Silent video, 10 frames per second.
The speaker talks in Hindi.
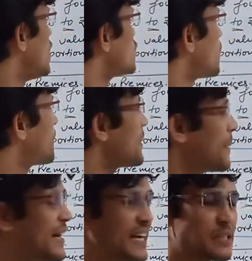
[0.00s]
जो
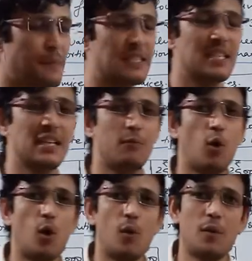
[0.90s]
प्रीपेड एक्सपेंसिस है वो
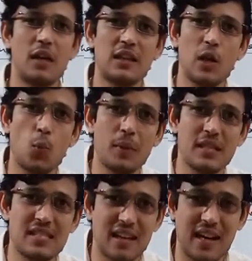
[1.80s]
कितने
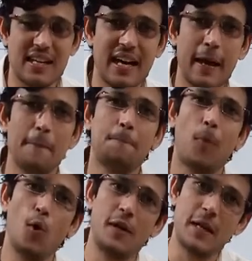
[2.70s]
रुपीज तक घट गए
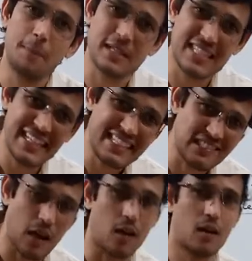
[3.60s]
फोर्टी परसेंट
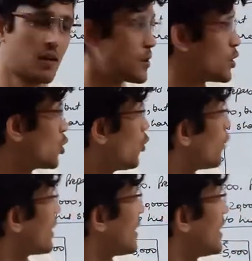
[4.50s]
तक टू
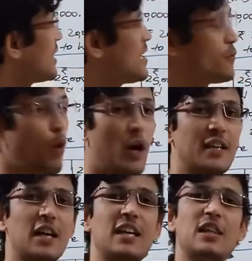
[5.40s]
वर्ड है यानी वो
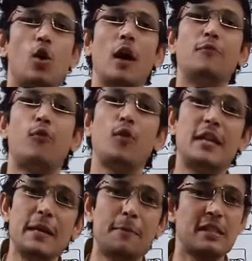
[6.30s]
घटकर कितने हो गए
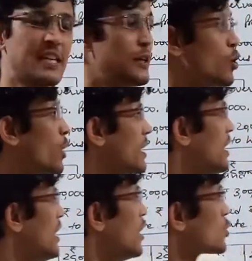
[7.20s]
फोर्टी परसेंट हो गए
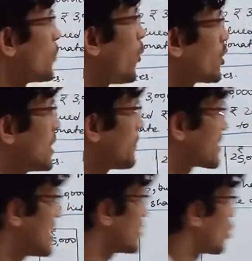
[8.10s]
सो फोर्टी
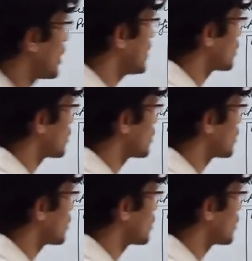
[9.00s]
परसेंट हो गए